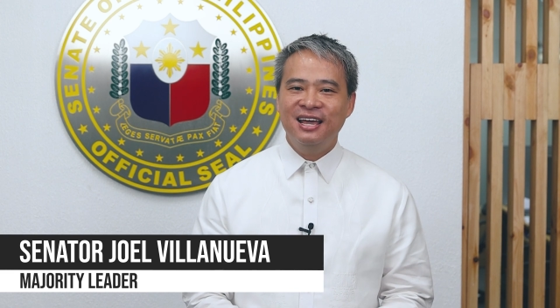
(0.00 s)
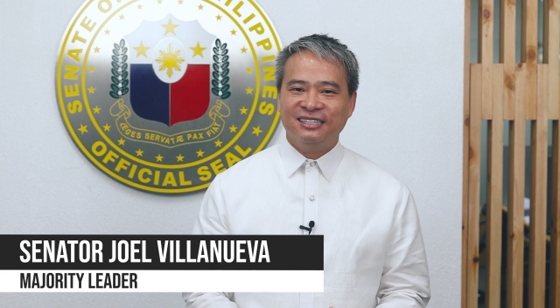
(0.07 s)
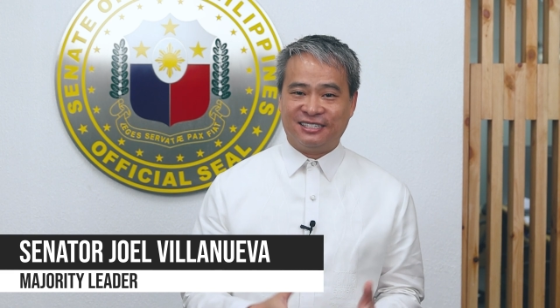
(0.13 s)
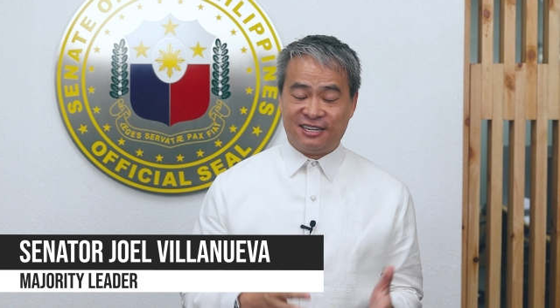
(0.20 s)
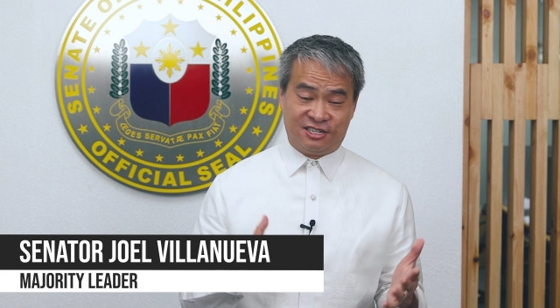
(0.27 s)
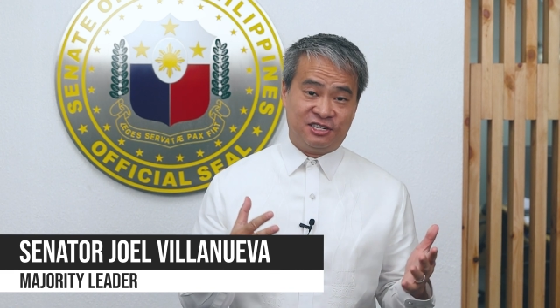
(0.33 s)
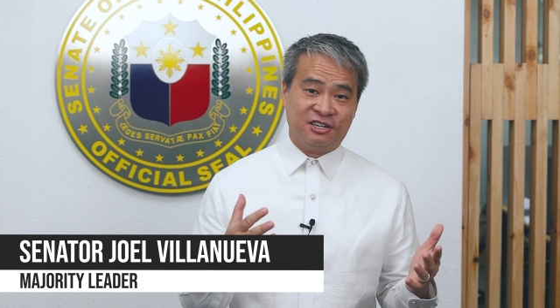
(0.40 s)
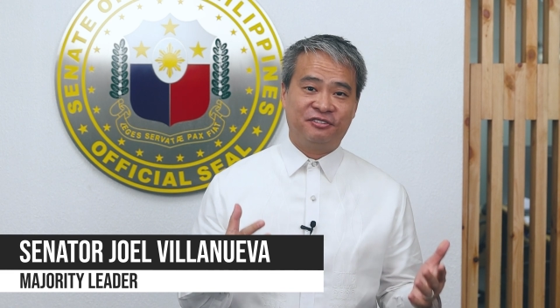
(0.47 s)

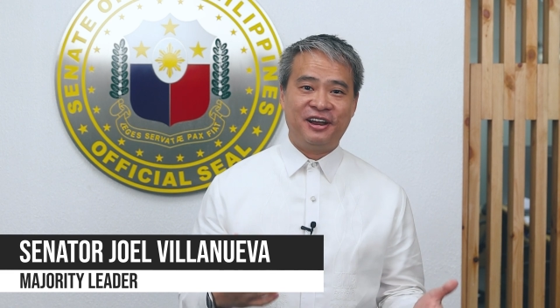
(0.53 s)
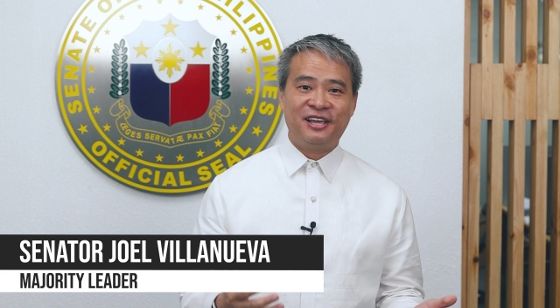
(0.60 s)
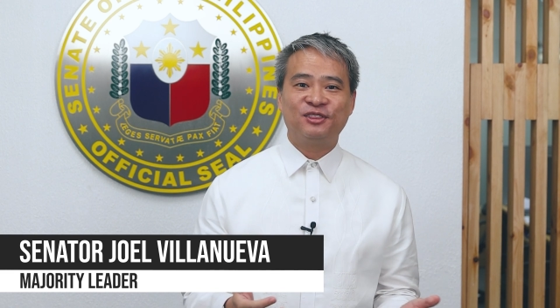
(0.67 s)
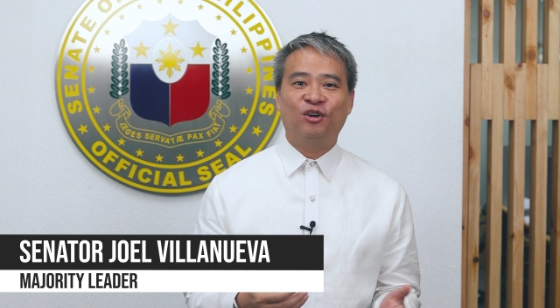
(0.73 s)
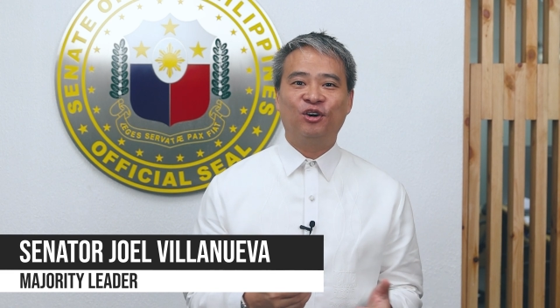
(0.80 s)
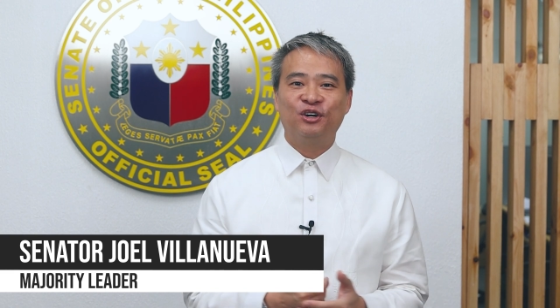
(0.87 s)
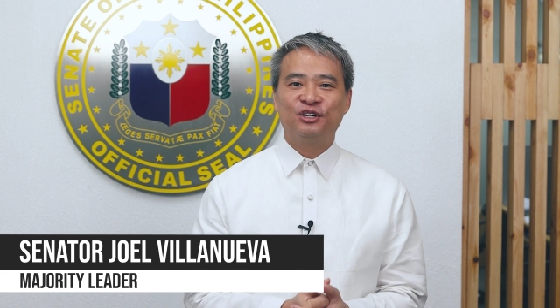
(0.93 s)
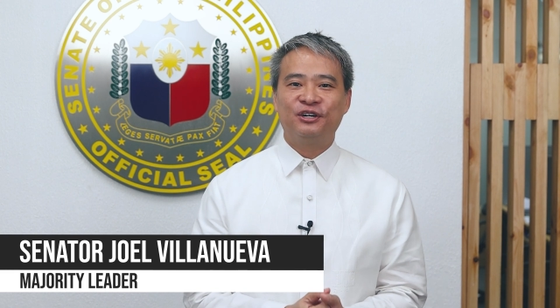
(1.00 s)
Such a great
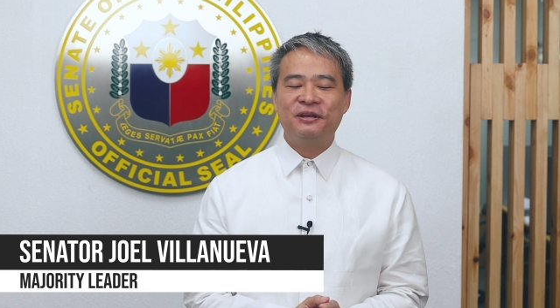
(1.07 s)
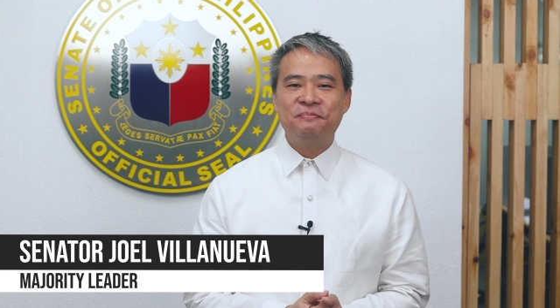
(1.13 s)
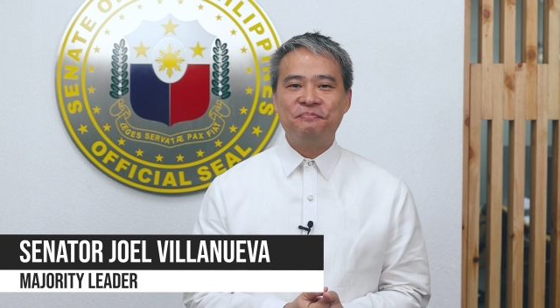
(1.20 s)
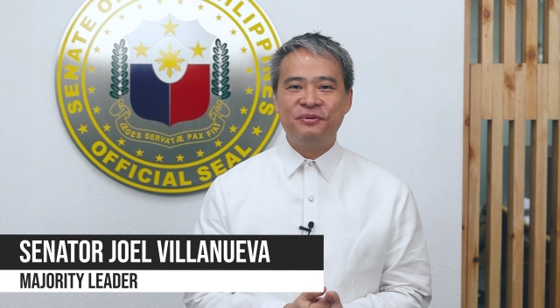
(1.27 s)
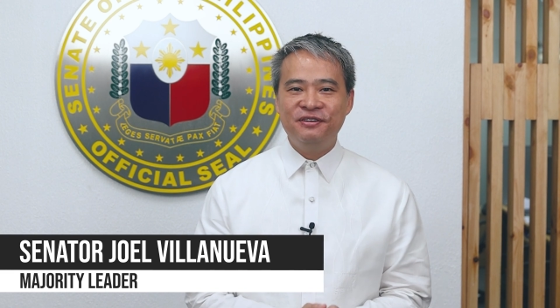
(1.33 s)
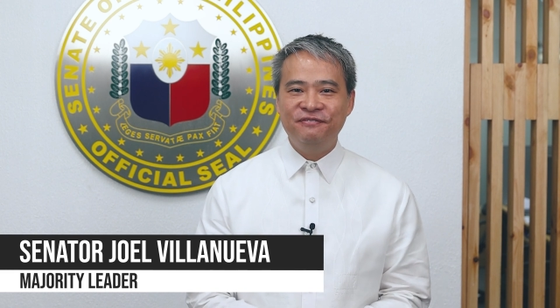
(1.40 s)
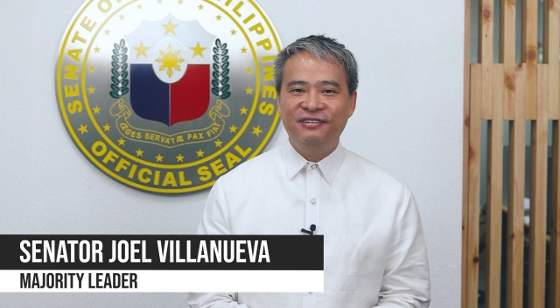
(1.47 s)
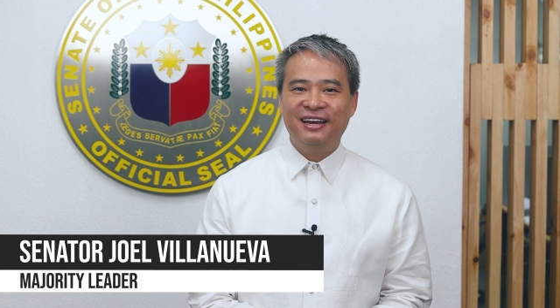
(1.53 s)
honor and
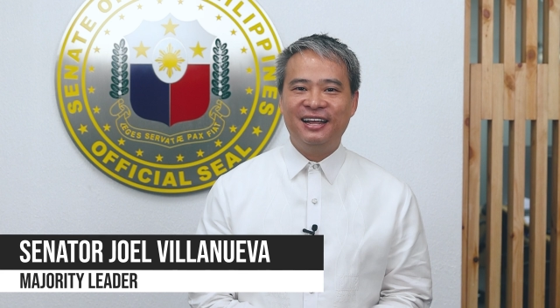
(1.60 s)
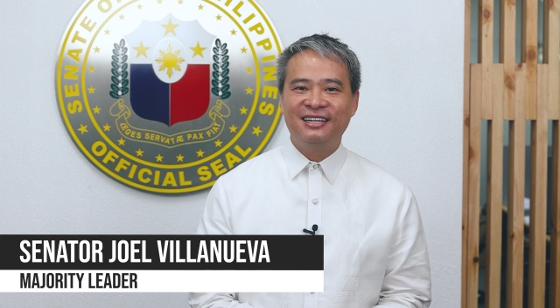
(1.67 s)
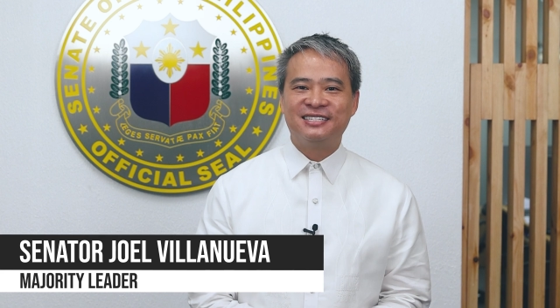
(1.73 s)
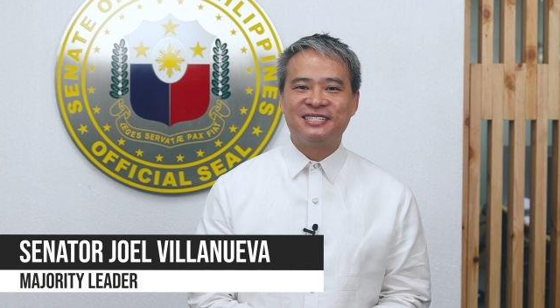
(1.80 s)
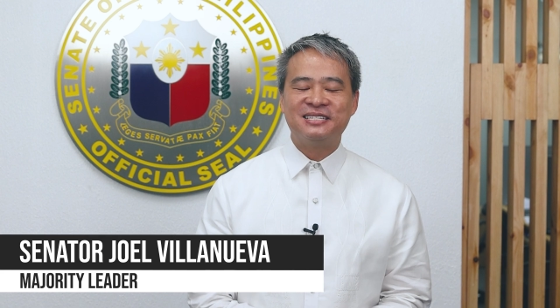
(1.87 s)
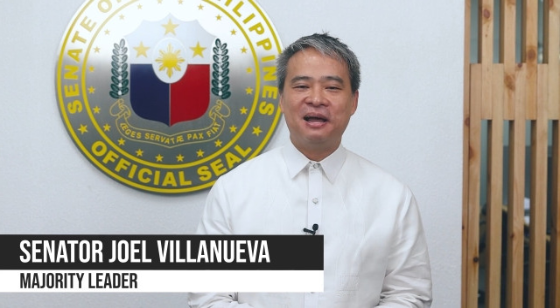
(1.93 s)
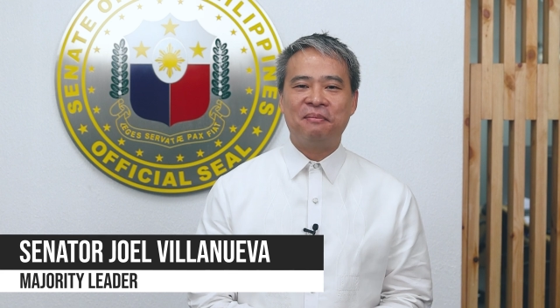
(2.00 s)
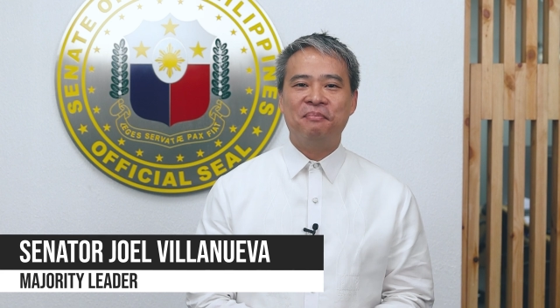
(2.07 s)

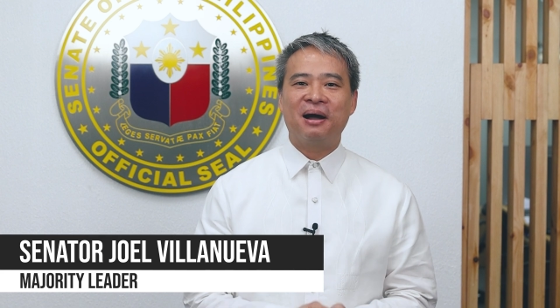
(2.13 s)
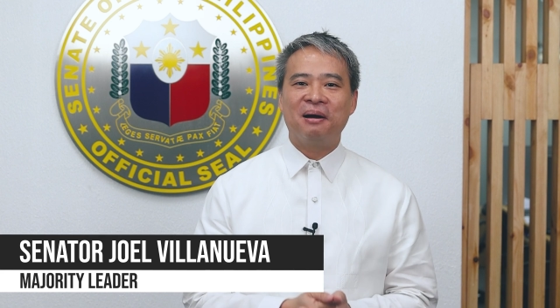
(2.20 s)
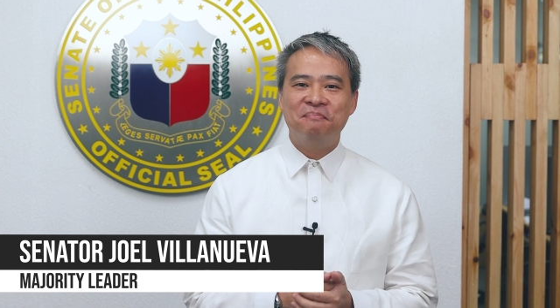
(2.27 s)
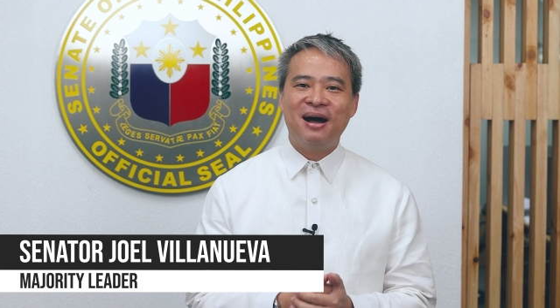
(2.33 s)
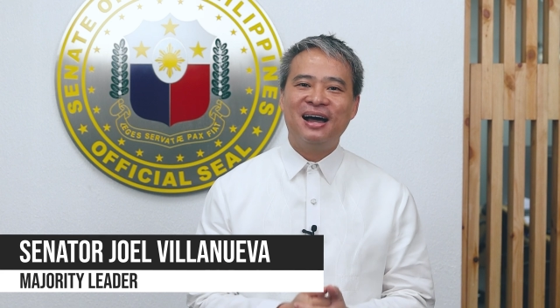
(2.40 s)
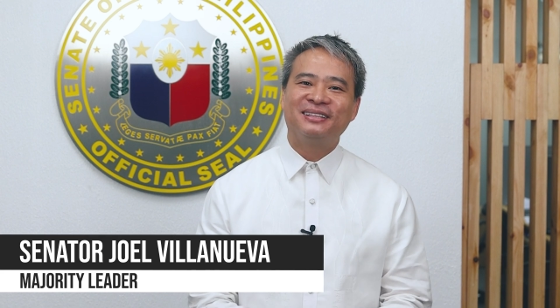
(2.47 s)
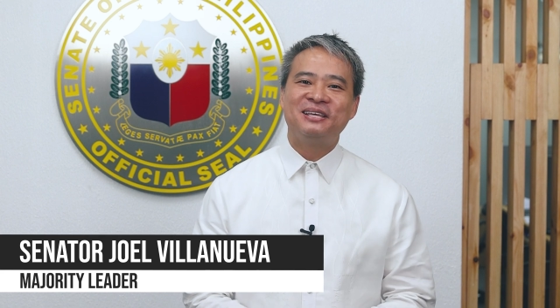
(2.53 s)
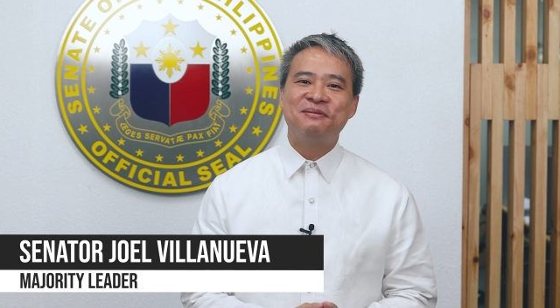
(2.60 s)
privilege na
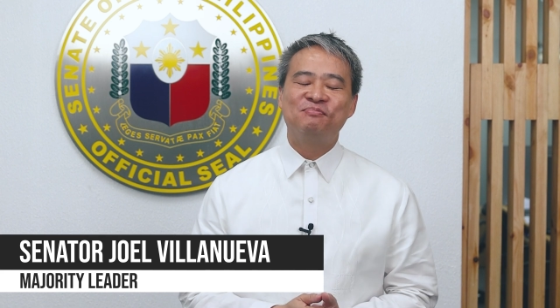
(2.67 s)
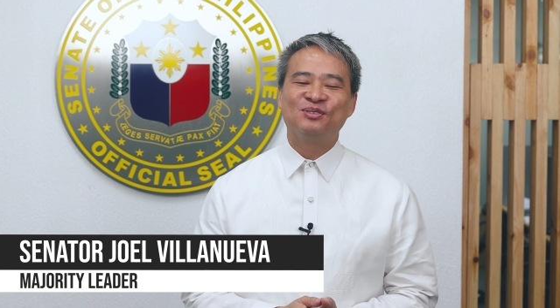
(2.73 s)
makabati